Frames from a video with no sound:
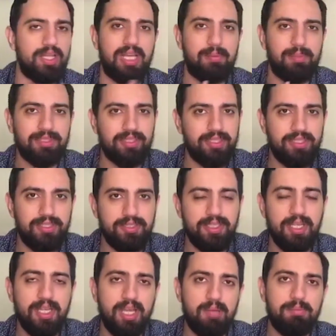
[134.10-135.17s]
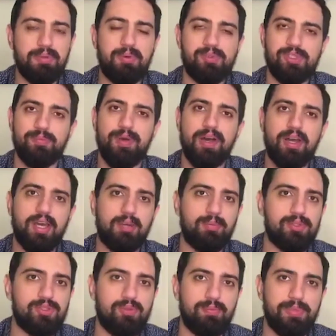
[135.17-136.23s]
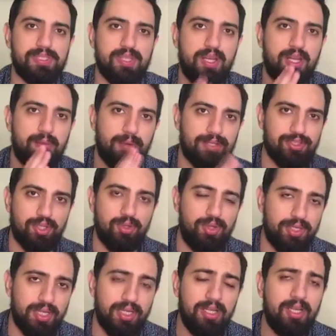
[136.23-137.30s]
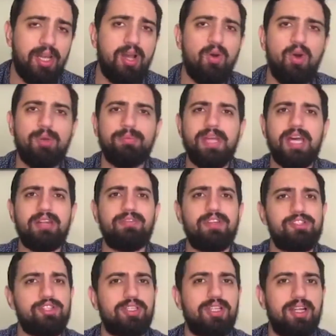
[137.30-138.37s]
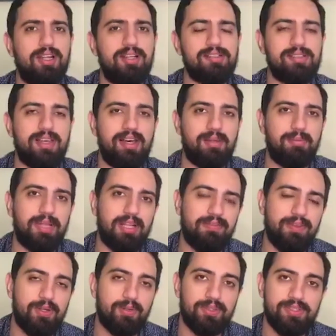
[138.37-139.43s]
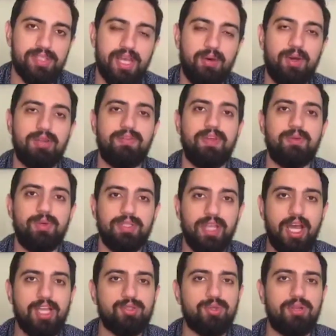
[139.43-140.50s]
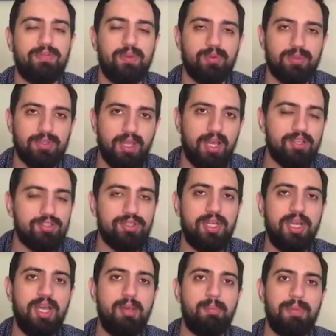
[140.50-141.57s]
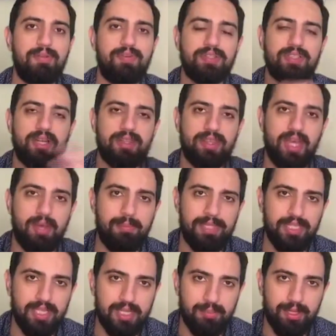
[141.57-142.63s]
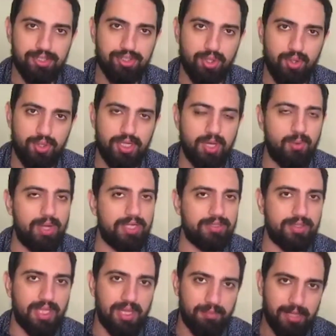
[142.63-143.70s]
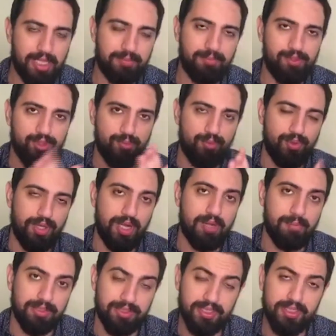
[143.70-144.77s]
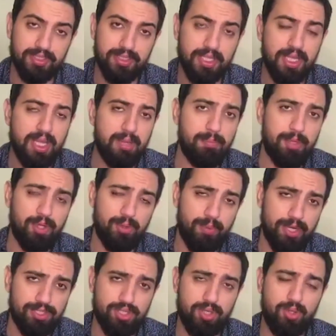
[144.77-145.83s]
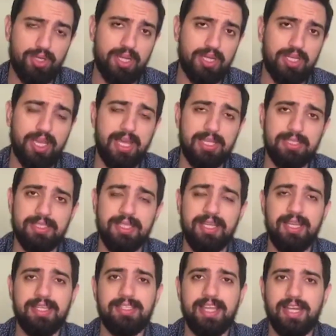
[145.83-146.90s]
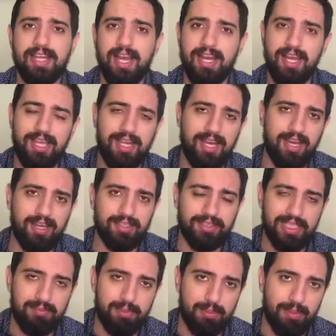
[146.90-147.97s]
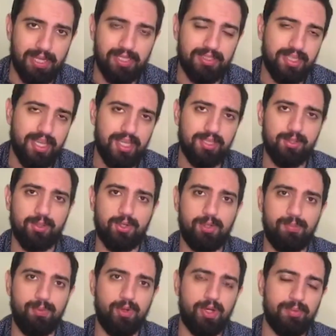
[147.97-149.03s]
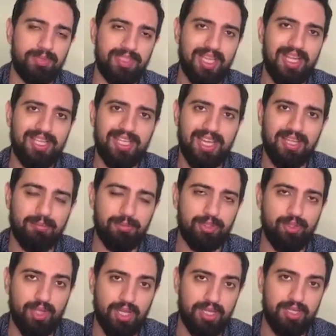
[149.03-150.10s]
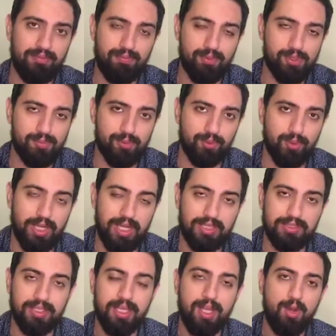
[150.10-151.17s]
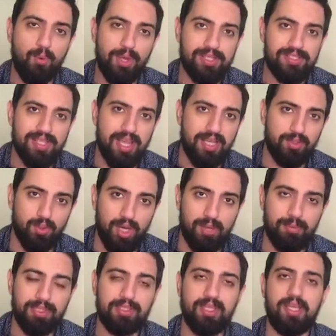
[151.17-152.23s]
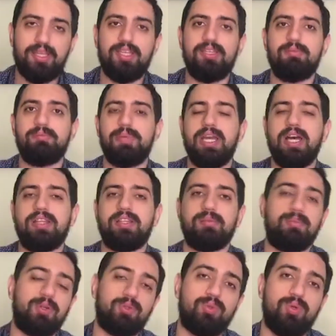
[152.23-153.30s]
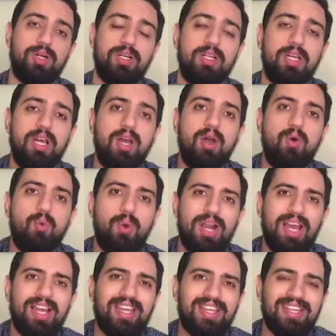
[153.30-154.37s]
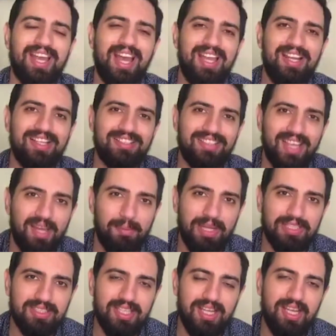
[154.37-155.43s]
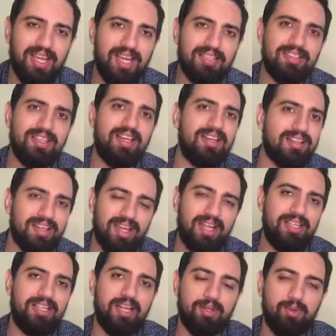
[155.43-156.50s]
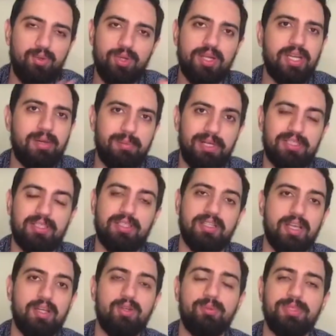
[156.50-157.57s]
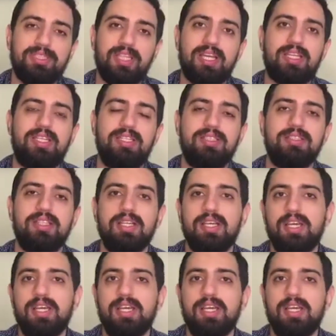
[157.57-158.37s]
ريال مدريد بموسم آخر بتصب بصالح برشلونة ومنعرف الجدل اللي صار بال2009 و2011 و2012 بالفترة الذهبية لبرشلونة والاتهامات من جمهور ريال مدريد بأنه برشلونة كان يعني على علاقة طيبة مع الاتحاد الأوروبي وبالتالي كان بده يخليه يفوز بطولات ويساعده عبر التحكيم بهذا الموضوع ولكن هاي الاتهامات كلياتها خلينا نقول انها باطله لانه بالتاكيد